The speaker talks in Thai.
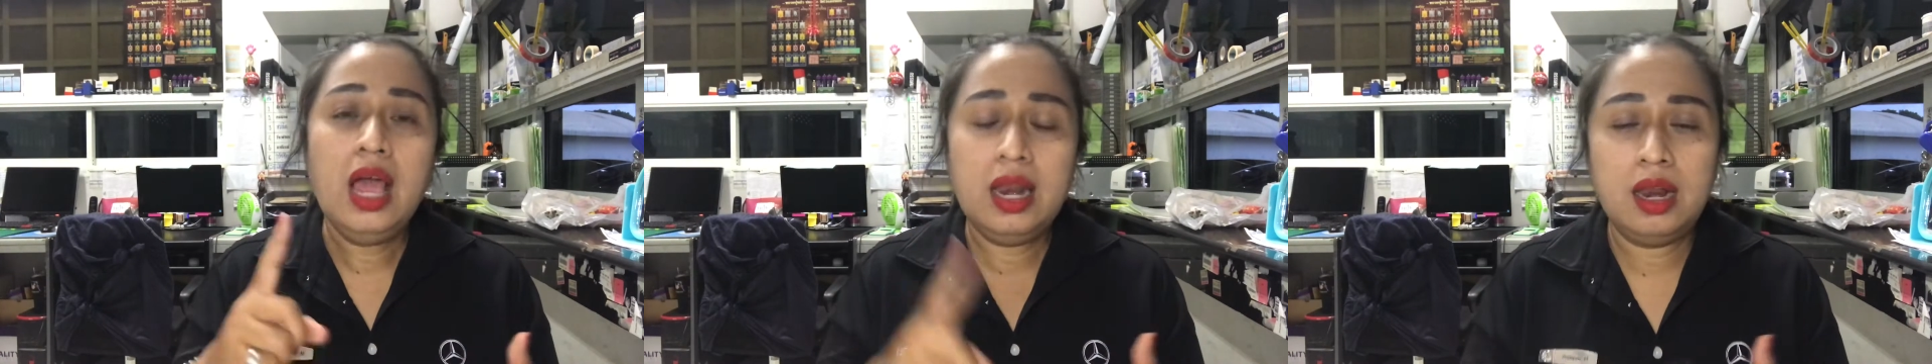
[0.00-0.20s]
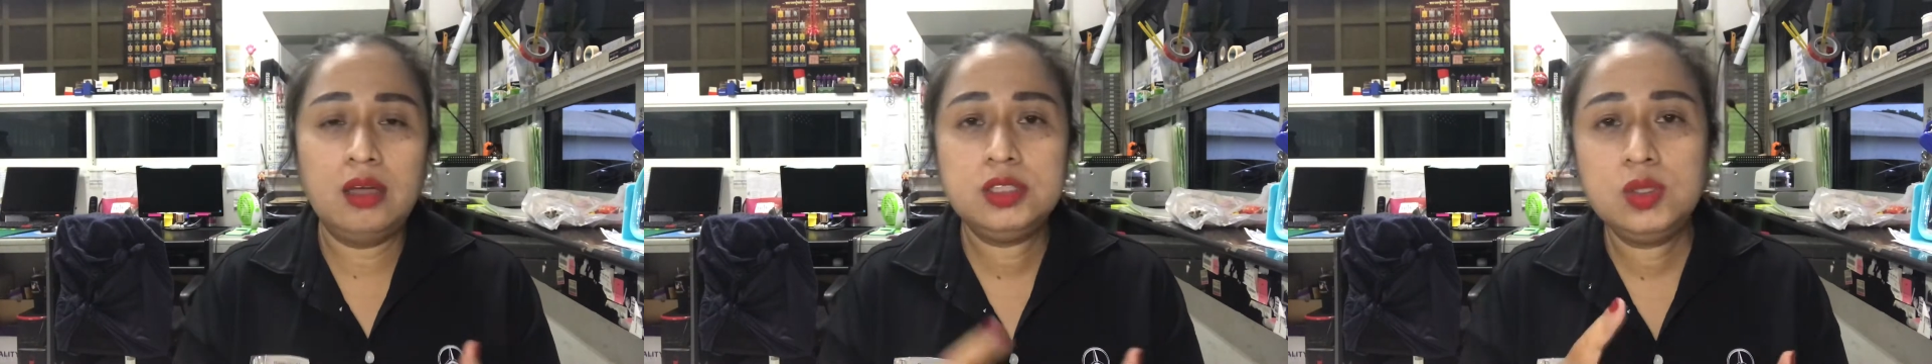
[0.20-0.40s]

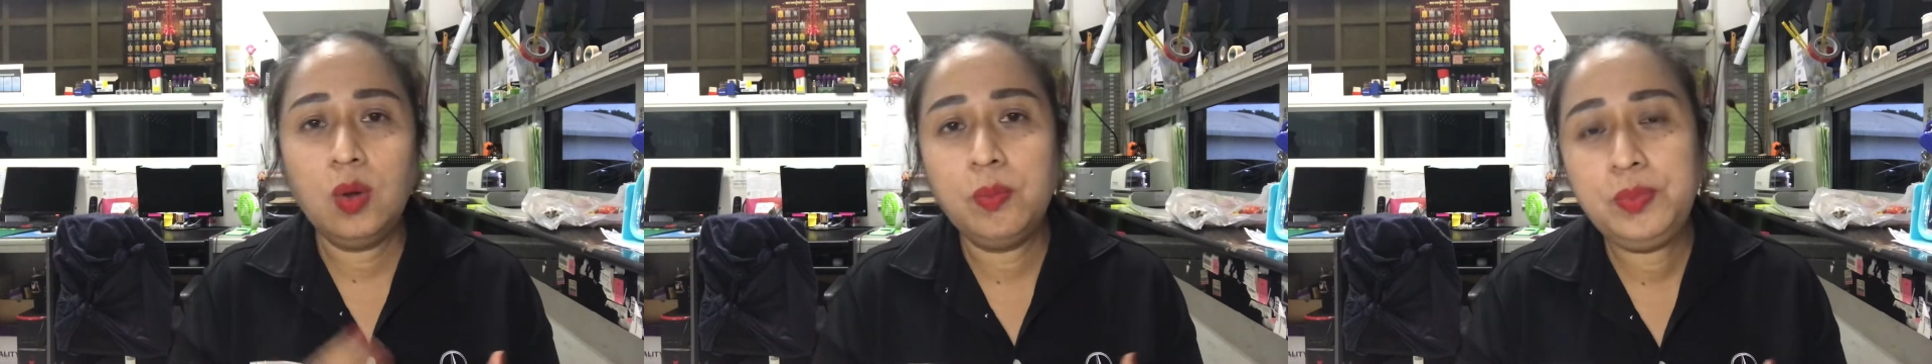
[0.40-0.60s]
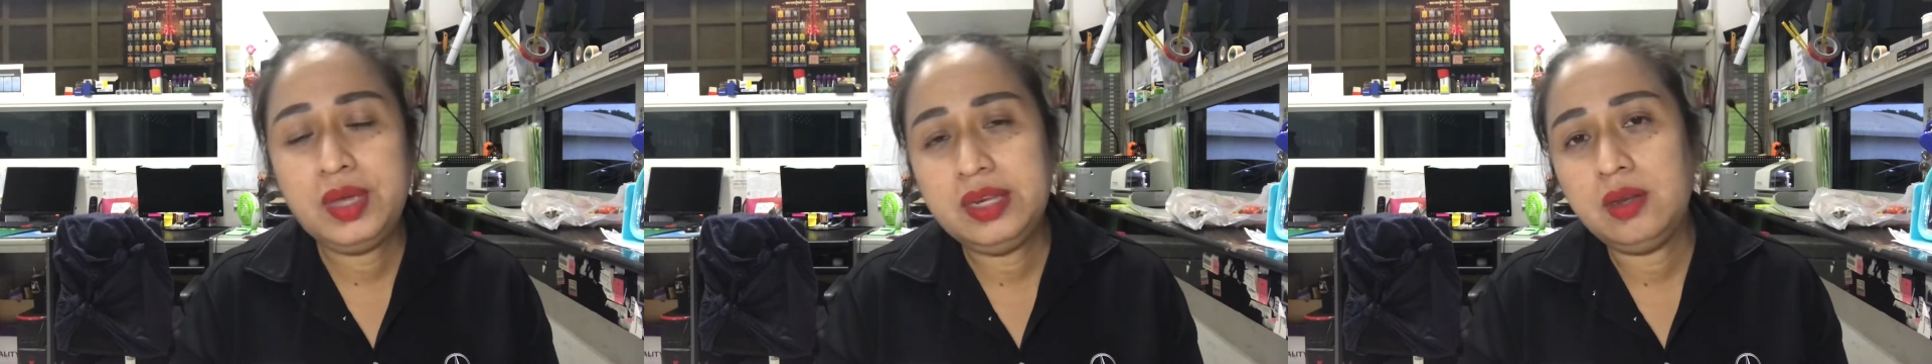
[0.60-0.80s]
เราส่ง
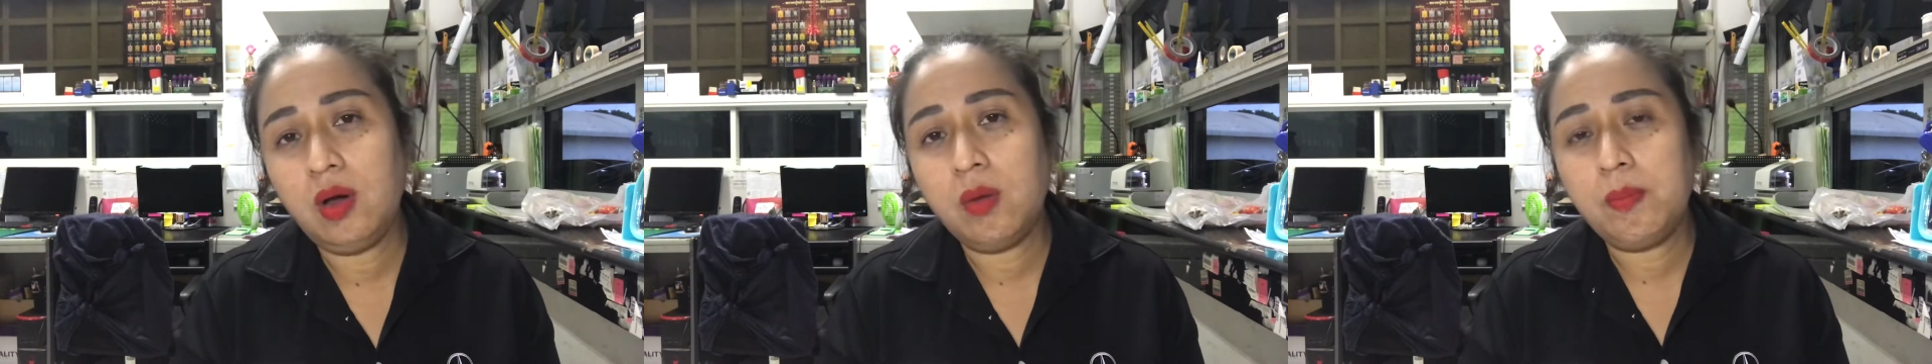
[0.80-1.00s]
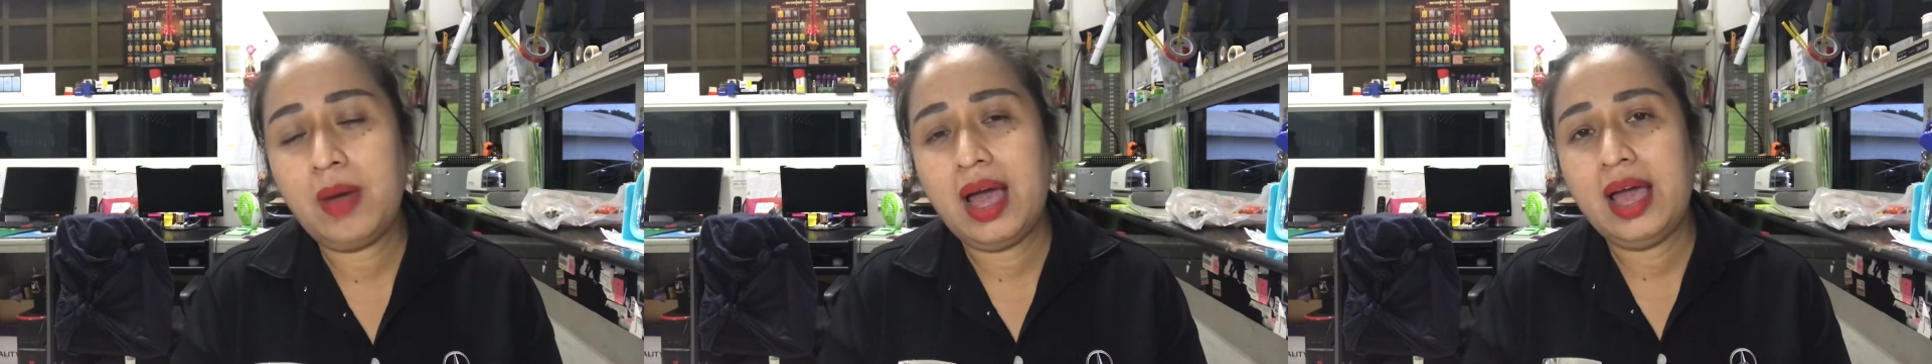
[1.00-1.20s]
พินออ
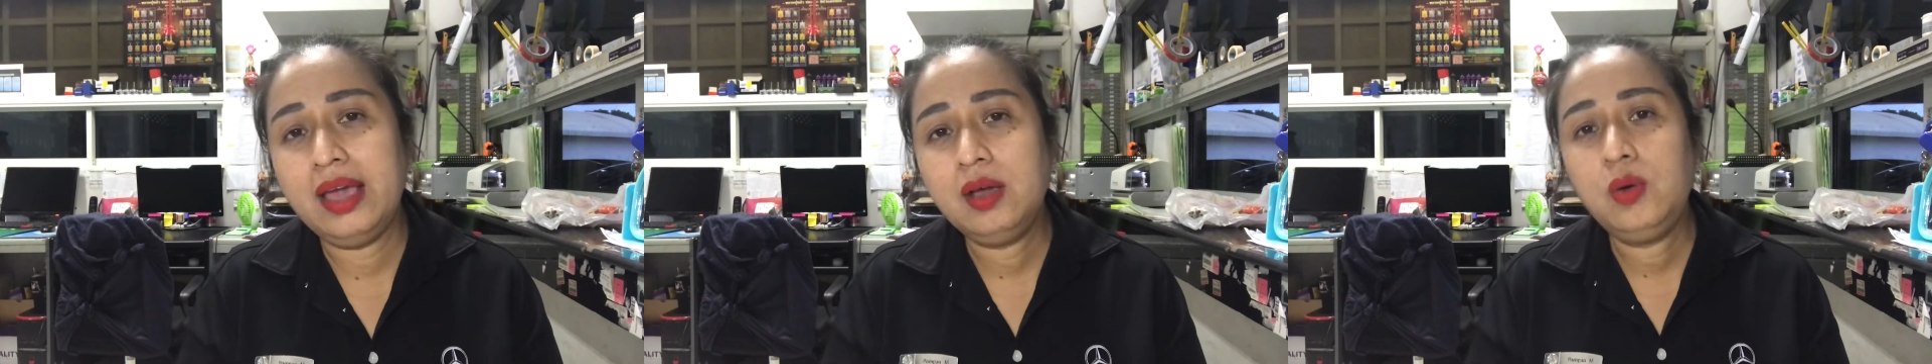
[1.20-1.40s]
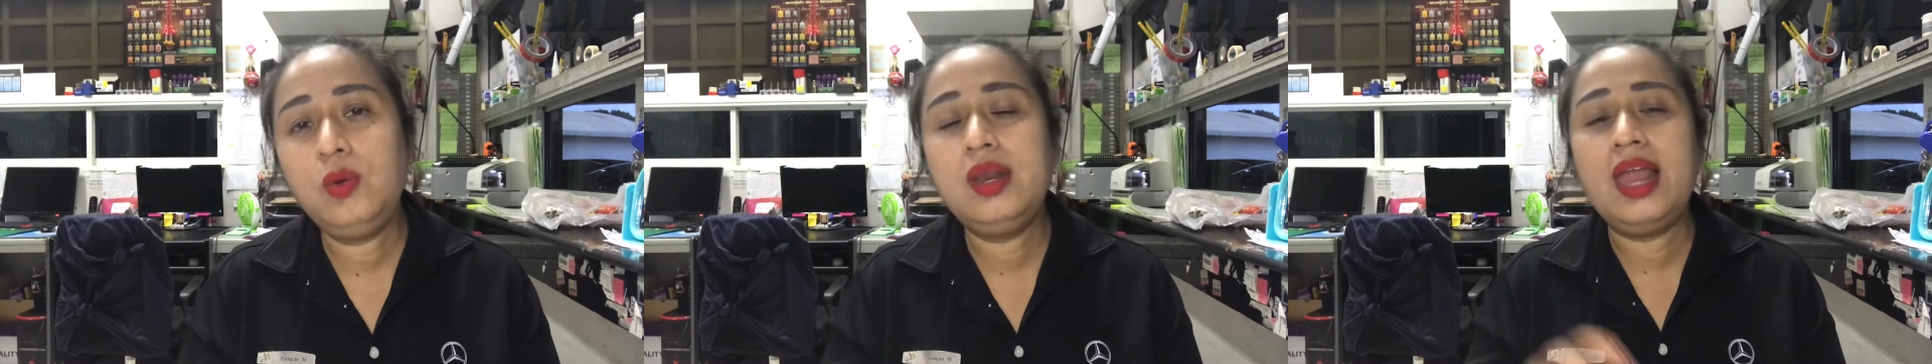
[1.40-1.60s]
กมาให้
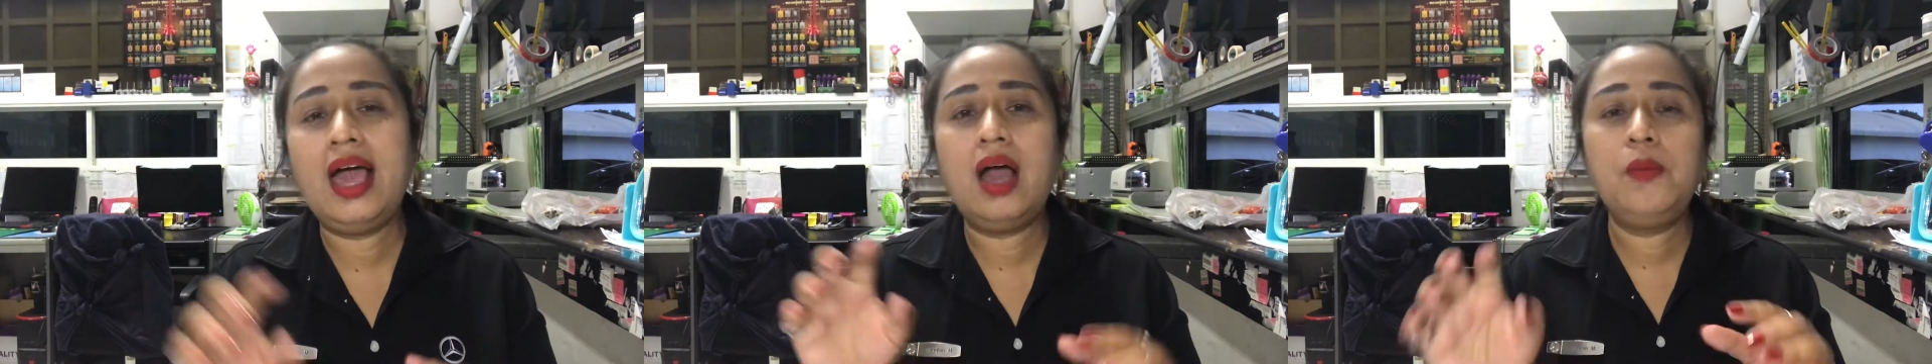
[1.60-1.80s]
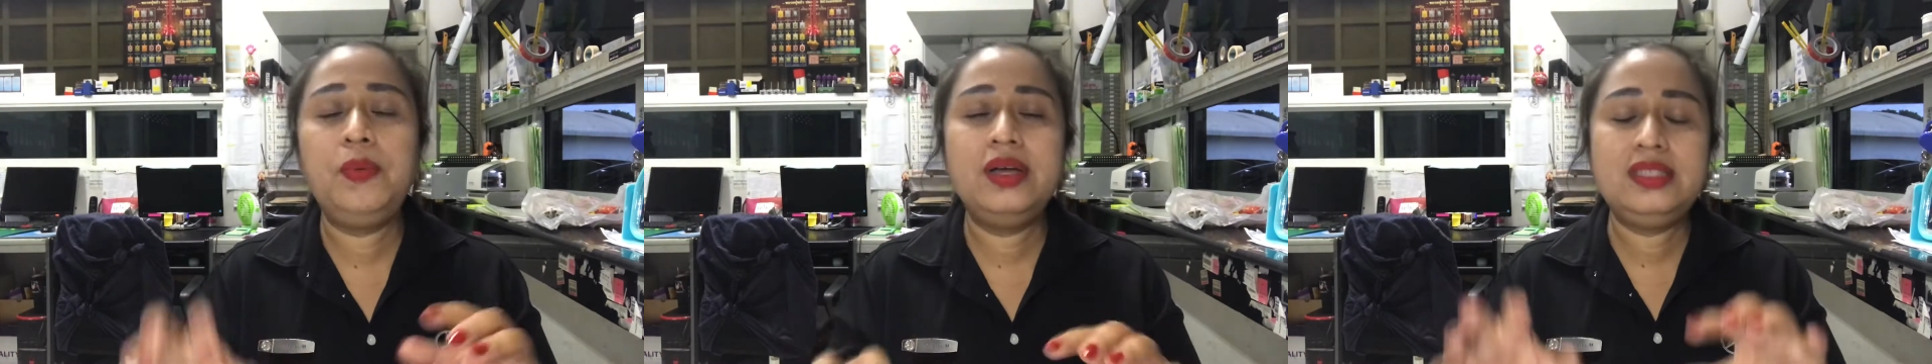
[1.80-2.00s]
คุณแล้
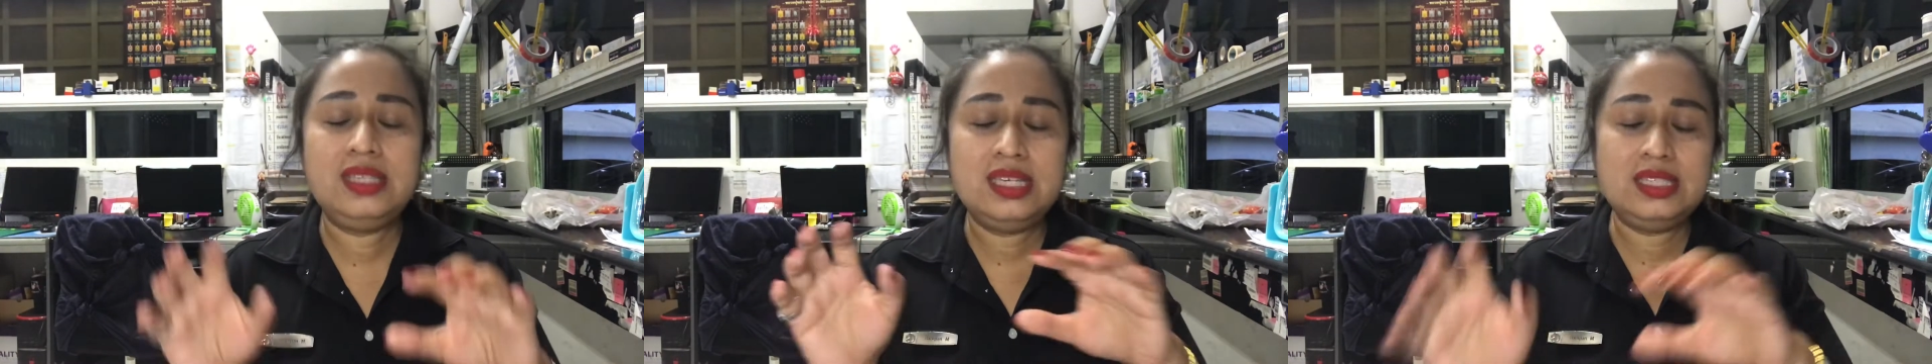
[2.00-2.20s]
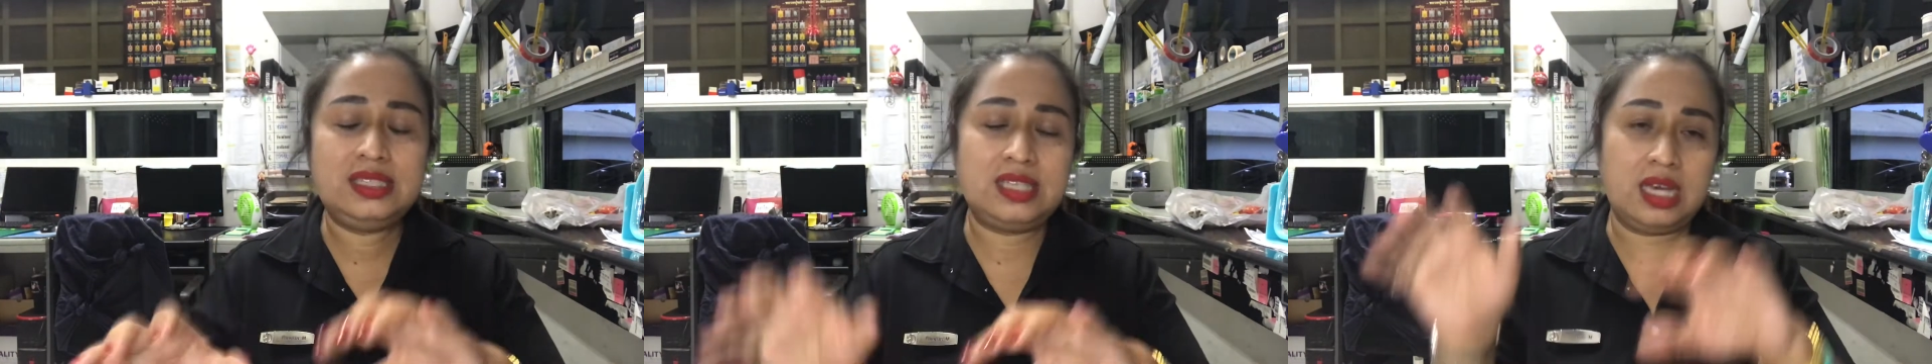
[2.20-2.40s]
วเพื่อ
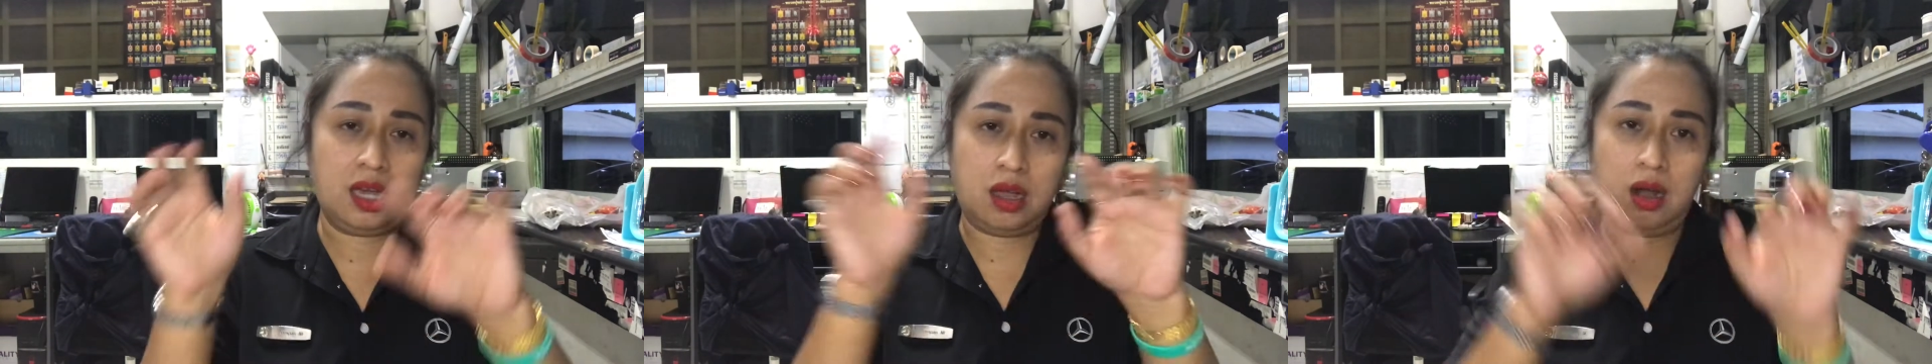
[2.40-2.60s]
ที่จะ